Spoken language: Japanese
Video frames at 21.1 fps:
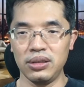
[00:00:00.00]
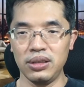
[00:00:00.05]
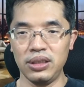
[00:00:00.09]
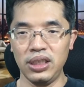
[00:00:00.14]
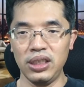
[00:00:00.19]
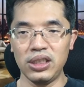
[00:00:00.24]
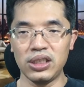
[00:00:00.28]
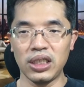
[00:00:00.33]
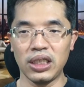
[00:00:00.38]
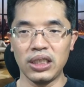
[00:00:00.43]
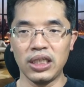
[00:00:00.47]

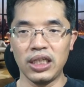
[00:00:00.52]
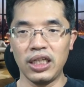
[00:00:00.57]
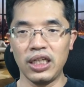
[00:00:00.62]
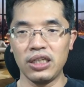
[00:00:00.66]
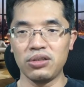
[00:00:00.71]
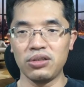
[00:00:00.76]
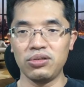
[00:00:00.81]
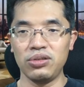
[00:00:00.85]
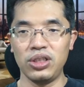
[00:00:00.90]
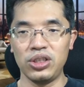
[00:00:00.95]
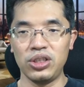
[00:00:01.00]
リーチが
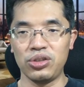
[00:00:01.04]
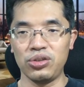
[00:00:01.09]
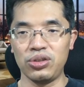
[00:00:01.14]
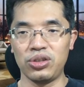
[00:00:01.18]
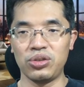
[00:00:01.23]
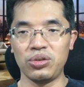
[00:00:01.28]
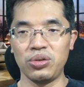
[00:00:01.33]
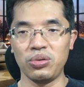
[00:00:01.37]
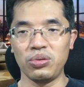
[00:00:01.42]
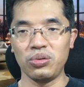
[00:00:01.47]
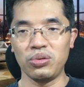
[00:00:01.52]
721
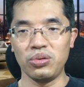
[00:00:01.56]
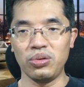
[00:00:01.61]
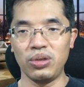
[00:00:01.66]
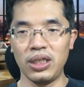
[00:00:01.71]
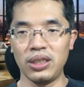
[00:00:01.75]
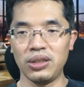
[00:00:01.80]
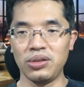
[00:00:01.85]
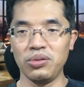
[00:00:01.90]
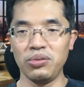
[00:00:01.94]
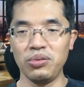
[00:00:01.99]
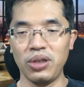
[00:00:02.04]
ということ
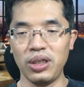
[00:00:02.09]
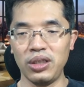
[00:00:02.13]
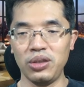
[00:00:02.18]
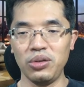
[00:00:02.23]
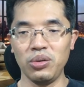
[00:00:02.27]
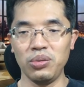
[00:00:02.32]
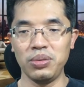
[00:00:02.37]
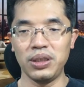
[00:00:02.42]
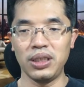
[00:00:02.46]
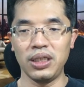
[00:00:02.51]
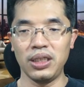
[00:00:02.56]
で、そんなに
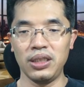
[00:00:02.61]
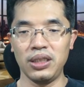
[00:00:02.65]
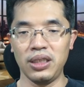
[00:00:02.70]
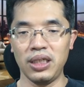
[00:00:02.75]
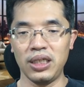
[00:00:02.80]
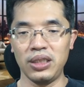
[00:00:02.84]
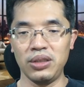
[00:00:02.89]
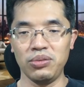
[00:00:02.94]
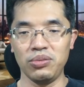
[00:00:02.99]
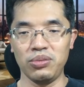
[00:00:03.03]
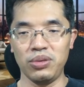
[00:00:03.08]
伸びてい
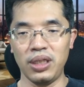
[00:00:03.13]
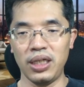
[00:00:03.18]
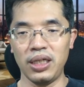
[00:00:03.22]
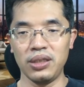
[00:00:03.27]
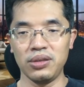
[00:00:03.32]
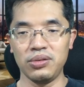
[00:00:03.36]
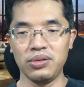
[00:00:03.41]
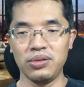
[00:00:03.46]
ないので、